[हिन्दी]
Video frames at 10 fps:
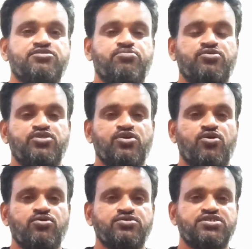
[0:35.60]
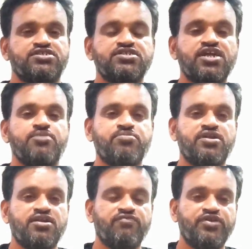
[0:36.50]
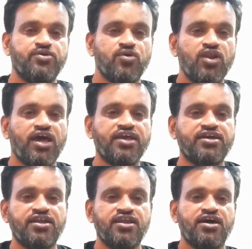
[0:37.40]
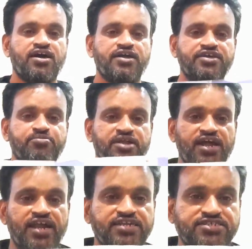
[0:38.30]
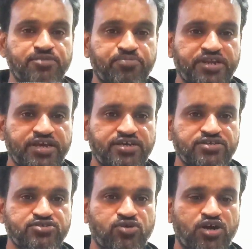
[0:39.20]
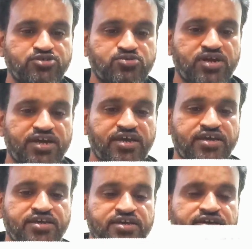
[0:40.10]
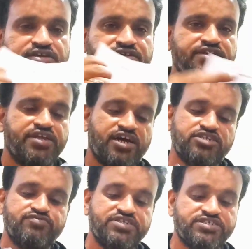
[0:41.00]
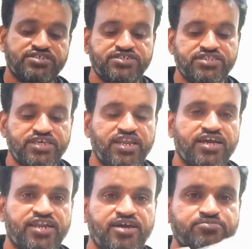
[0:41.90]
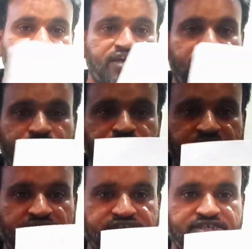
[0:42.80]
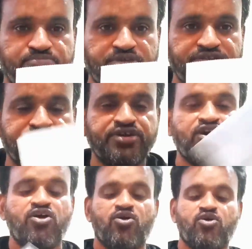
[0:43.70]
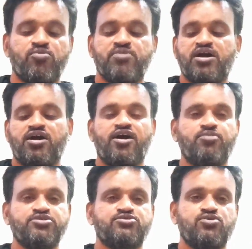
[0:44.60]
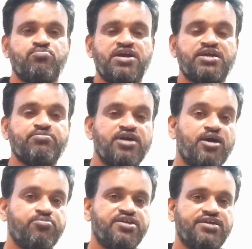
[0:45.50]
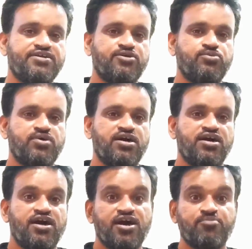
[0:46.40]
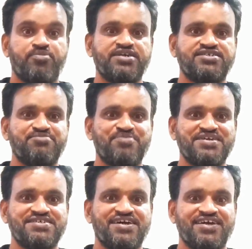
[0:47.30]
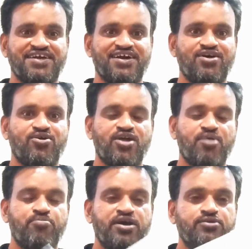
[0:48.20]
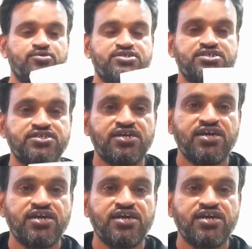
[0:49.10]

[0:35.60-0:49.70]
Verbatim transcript: सपोर्ट दिखाओ सब्सक्राइब करना वीडियो को लाइक करना ये मेरा एडसन पिन है जो आ चुका है ये राजवीर चंदेला के नाम से आया मेरा एडसन पिन और मैं अब इसको बैंक में अपडेट करूँगा और पैसा ही पैसा आएगा और आप भाइयों को से